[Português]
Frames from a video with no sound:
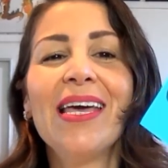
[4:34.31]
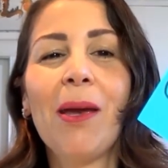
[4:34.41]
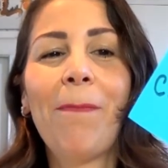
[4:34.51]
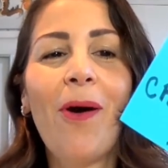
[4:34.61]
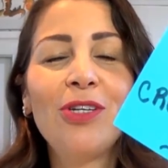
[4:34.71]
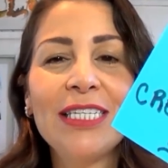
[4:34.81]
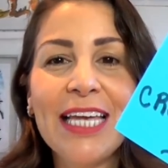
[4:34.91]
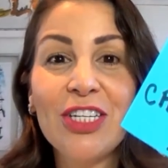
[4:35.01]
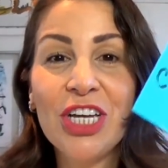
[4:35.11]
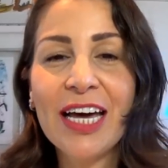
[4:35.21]
que pode
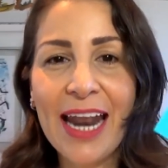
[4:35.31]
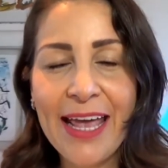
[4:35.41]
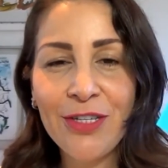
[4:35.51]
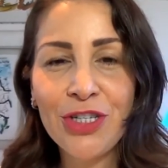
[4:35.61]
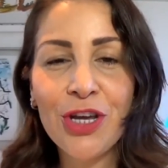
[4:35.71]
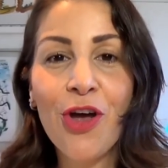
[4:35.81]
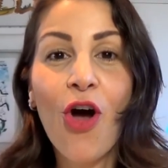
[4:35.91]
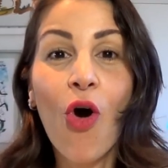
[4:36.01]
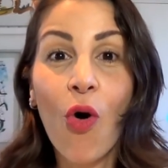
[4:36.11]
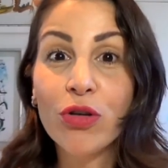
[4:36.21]
ser de crente
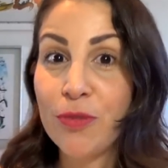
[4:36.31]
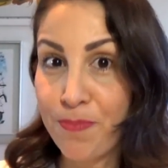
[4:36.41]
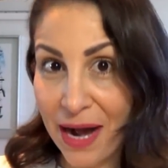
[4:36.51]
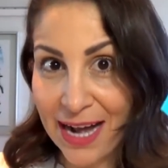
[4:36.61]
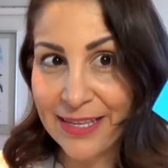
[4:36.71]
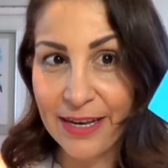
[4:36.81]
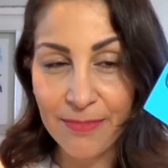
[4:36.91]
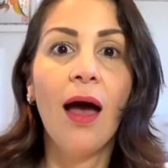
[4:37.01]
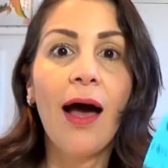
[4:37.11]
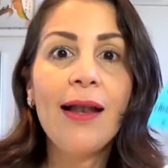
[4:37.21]
ou de padre.
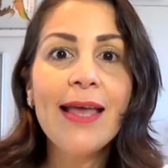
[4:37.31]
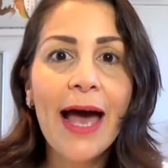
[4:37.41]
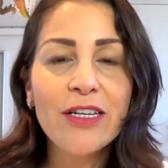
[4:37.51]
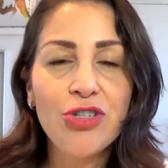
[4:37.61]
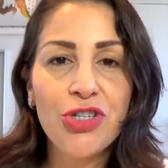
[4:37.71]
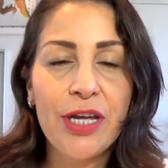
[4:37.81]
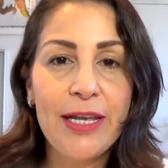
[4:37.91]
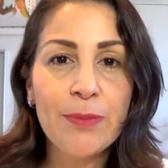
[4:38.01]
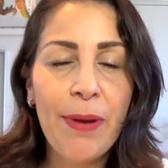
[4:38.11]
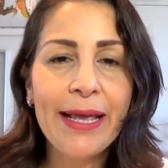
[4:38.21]
Aliás, a gente, queria
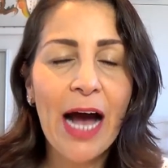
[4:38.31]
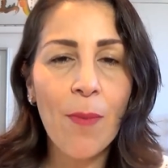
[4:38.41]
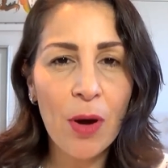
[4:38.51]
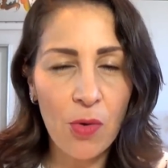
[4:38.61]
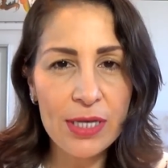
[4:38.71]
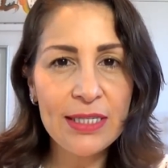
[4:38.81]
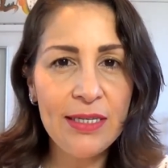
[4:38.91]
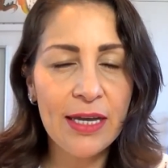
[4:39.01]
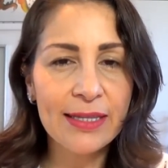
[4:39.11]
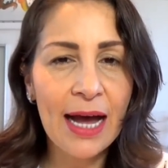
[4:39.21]
explicar uma
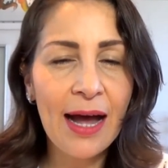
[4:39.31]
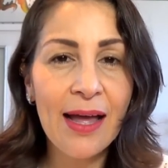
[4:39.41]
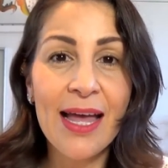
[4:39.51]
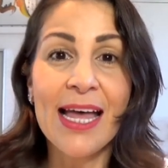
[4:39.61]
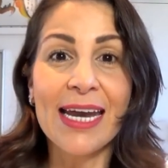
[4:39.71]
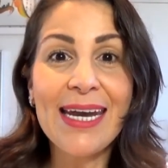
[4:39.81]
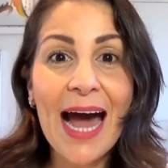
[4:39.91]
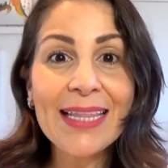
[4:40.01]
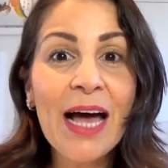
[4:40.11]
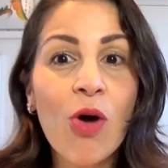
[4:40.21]
coisinha, tá?
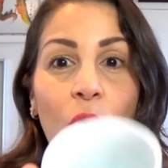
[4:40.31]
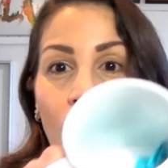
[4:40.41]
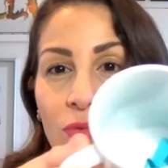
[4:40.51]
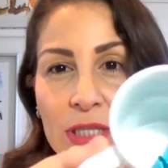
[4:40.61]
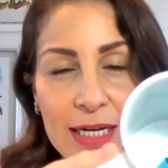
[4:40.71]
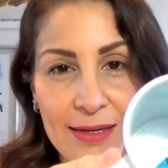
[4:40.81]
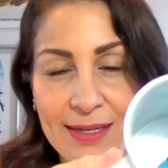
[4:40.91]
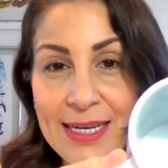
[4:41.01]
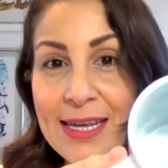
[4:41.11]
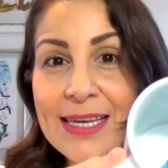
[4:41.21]
Nada contra
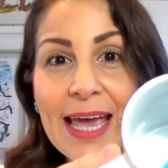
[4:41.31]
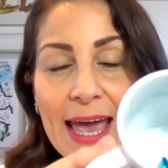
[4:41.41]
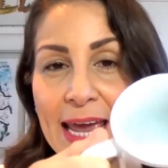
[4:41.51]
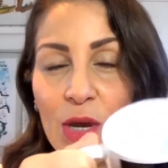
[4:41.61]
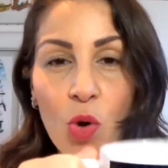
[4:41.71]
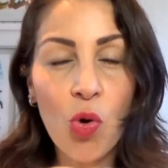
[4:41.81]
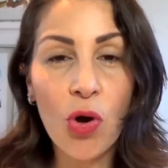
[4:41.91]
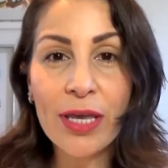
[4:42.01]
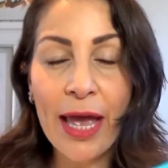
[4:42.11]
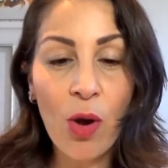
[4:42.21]
ninguém ou
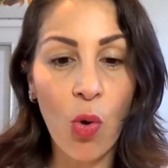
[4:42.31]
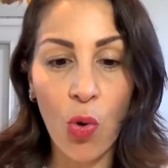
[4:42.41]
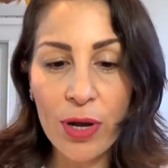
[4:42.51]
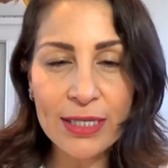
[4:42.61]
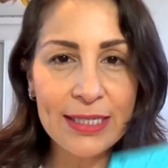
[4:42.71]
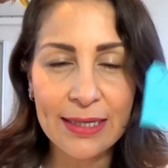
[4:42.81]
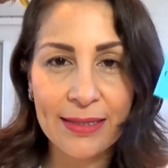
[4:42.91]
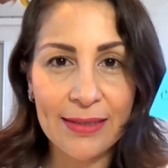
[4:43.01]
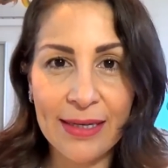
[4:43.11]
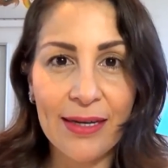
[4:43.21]
qualquer
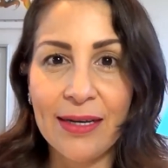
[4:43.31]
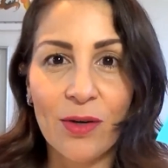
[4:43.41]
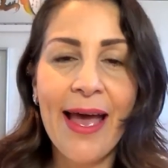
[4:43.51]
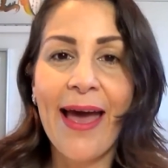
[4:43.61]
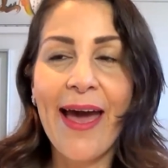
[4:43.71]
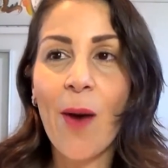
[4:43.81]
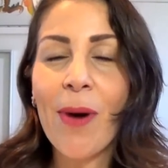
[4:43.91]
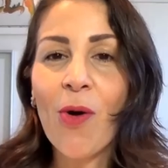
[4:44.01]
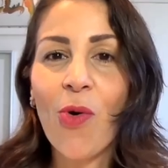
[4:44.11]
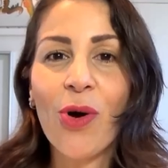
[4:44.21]
coisa. É
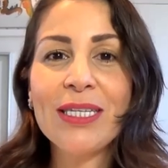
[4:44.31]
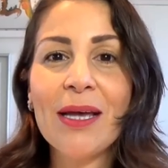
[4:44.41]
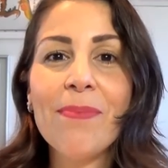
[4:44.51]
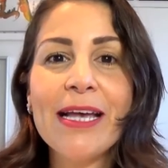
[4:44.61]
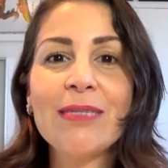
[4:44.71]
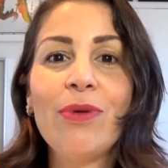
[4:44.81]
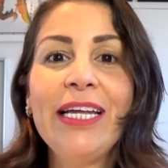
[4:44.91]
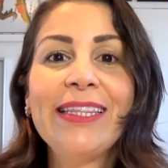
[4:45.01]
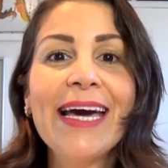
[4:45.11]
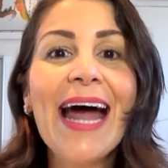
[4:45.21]
uma coisa mesmo
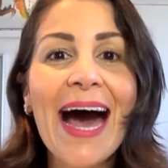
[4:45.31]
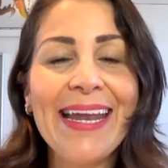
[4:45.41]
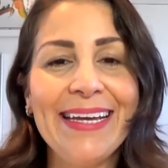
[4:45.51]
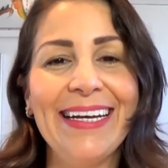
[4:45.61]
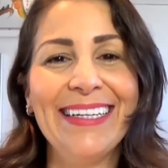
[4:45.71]
literária.